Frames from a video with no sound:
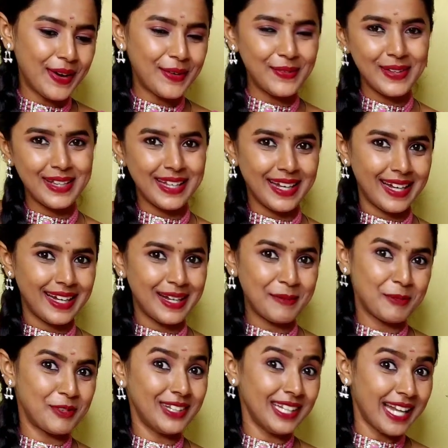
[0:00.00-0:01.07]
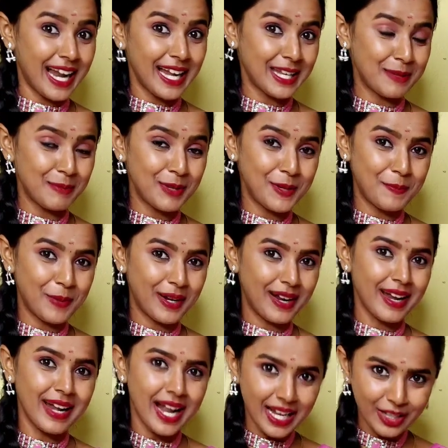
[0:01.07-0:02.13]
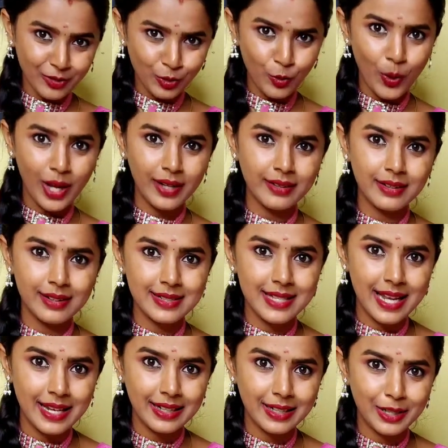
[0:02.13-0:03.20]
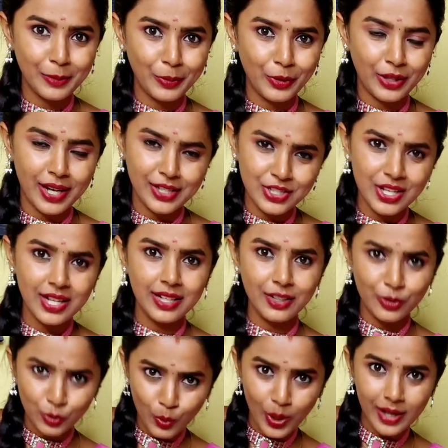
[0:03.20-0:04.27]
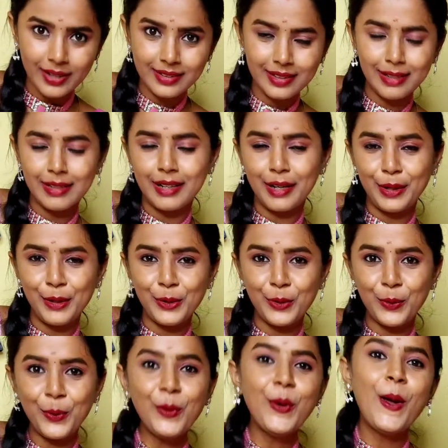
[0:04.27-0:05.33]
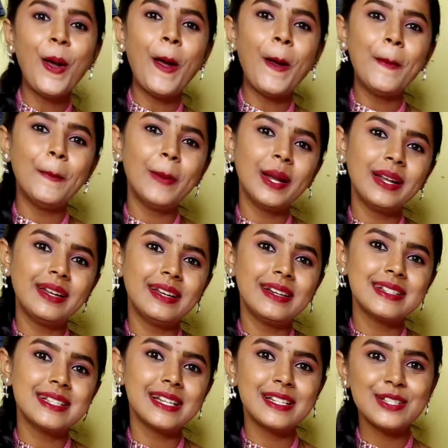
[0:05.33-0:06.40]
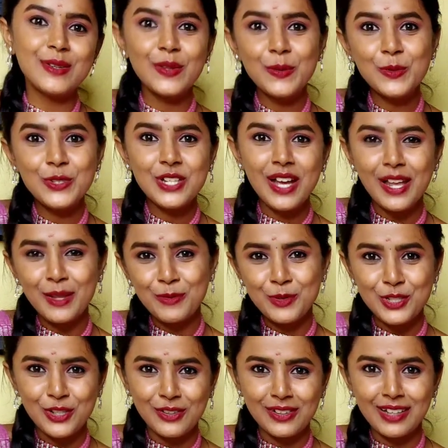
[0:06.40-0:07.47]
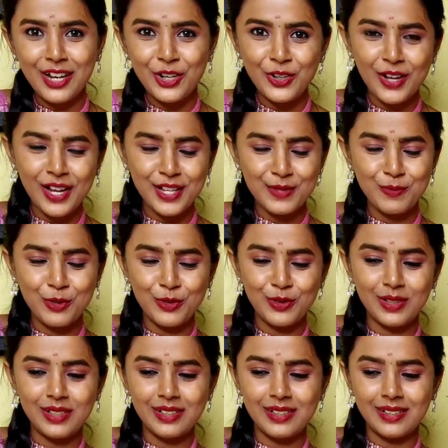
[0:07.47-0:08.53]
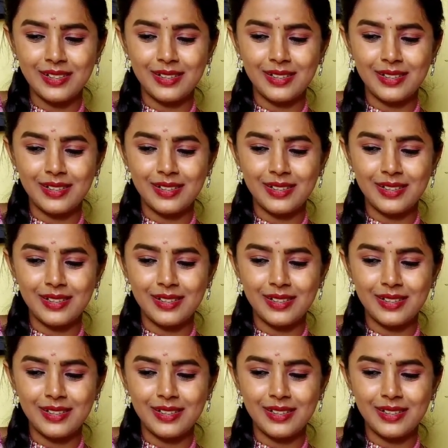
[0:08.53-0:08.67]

அவ்வளோதான் நம்ம வந்து நாளைக்கு மீட் பண்ணலாம் நாளைக்கு வந்து ஒயலட் கலர் சாரி கட்ட போகிறேங்க ஆக்சுவலாக இன்றைக்கி வந்து ஒயலட் கலர் கட்டியிருக்கணும் பட் சரஸ்வதி பூஜை ஆயுத பூஜைக்கு வந்து நானே என் ஹஸ்பண்ட் வந்து